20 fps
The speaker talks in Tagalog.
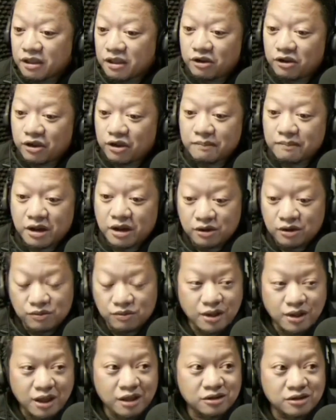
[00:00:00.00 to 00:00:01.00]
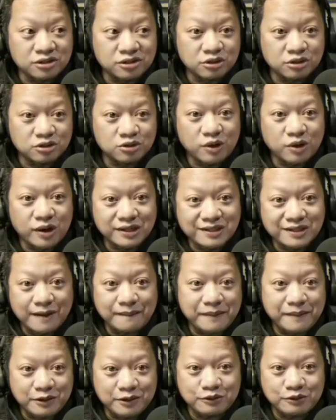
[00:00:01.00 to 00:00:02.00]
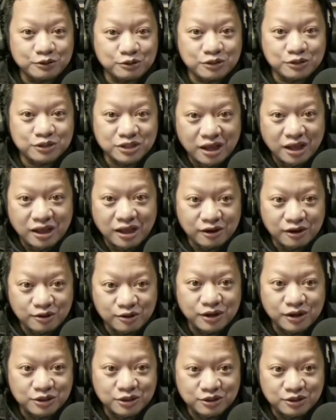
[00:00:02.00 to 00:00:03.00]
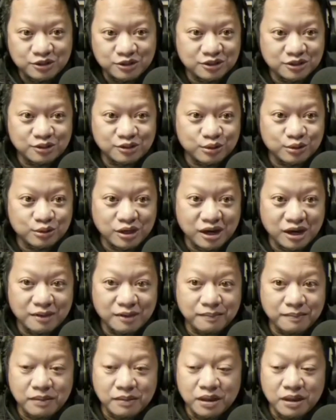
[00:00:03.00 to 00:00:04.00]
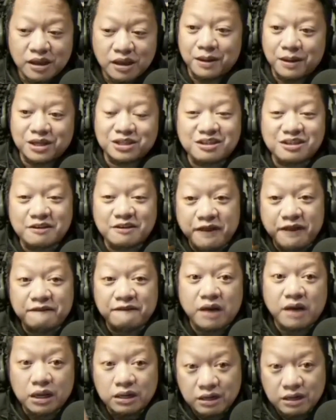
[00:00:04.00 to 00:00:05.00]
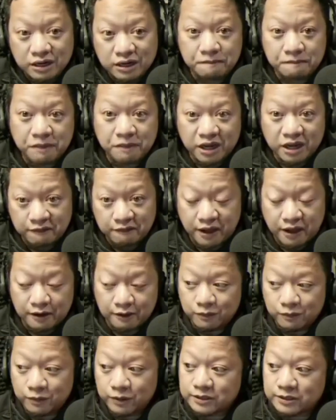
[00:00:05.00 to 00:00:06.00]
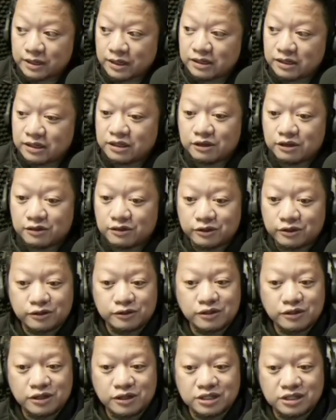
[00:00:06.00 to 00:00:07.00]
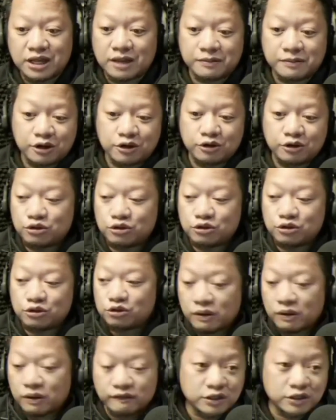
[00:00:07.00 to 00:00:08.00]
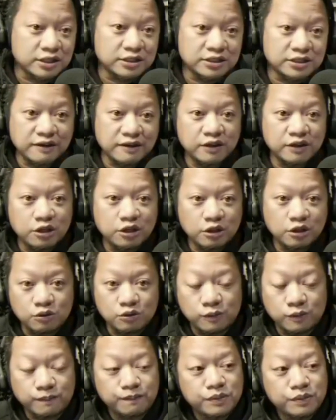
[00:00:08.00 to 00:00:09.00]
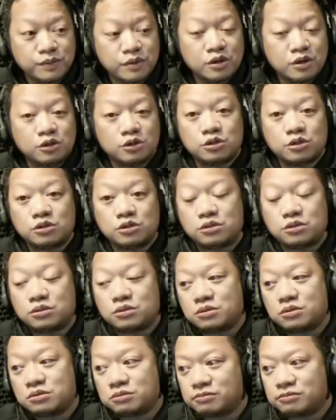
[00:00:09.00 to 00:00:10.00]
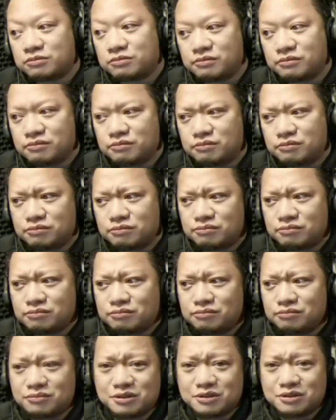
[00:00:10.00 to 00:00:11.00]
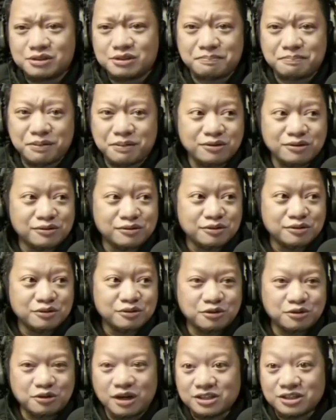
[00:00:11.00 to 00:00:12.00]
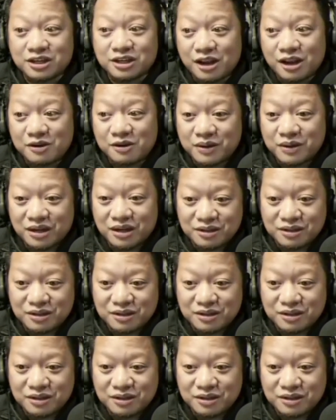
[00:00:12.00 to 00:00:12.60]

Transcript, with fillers: Okay, mga locals. So kasama yon dun sa local church in Jerusalem. Plus the 500 pa na followers talaga ni Lord. Kasama na dun yung 12 sa yung 72. So, sipin nyo. So nasa 2,000.